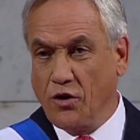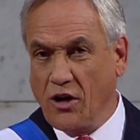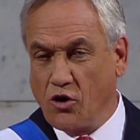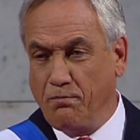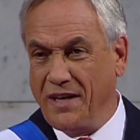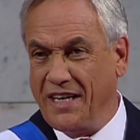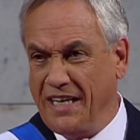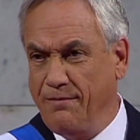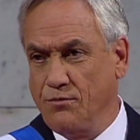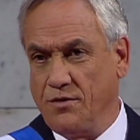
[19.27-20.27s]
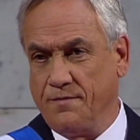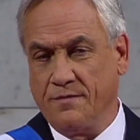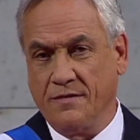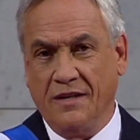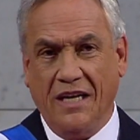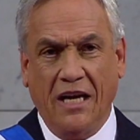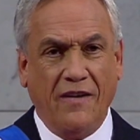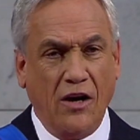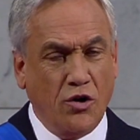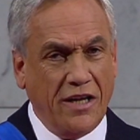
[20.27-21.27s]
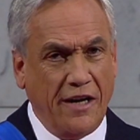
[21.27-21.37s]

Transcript: del compañerismo, el valor del